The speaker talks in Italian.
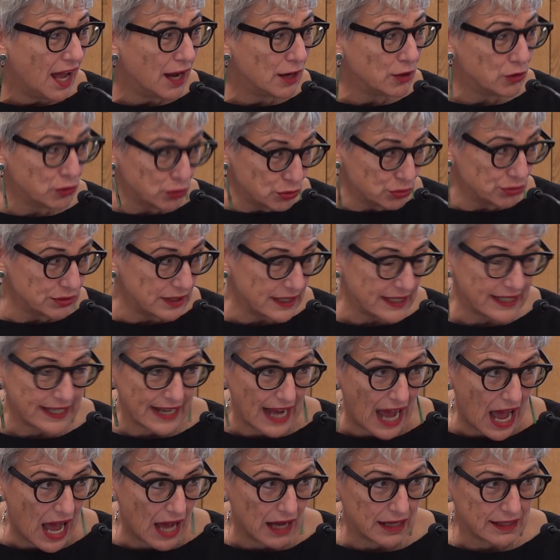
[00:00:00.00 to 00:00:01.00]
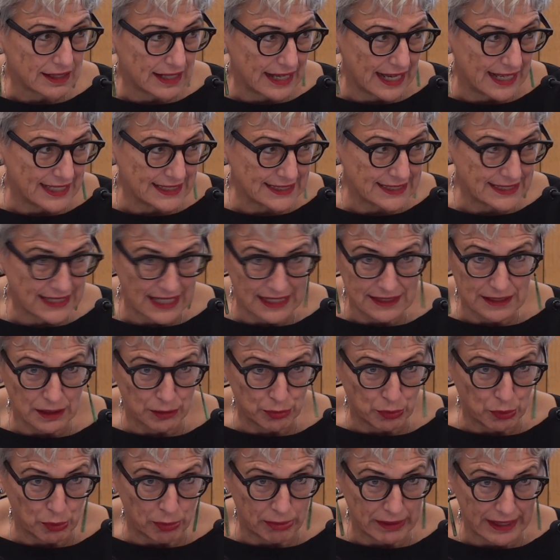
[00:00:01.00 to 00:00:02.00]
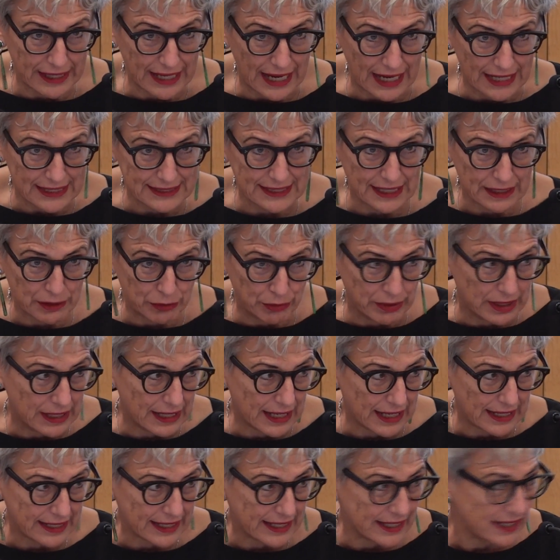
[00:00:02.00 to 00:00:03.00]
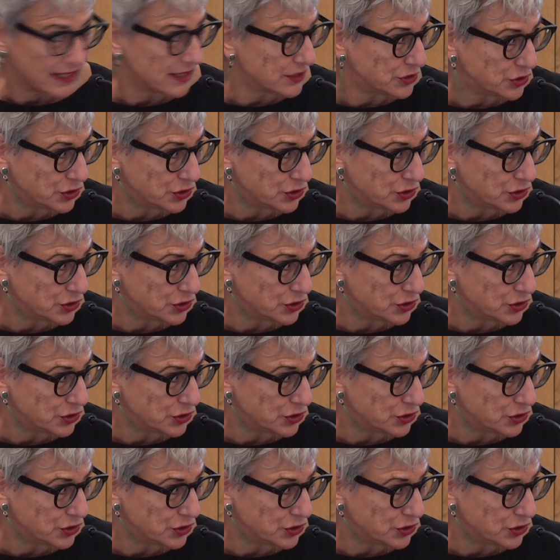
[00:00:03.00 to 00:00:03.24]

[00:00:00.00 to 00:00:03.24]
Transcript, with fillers: l'unica che è stata pubblicata è quella che ha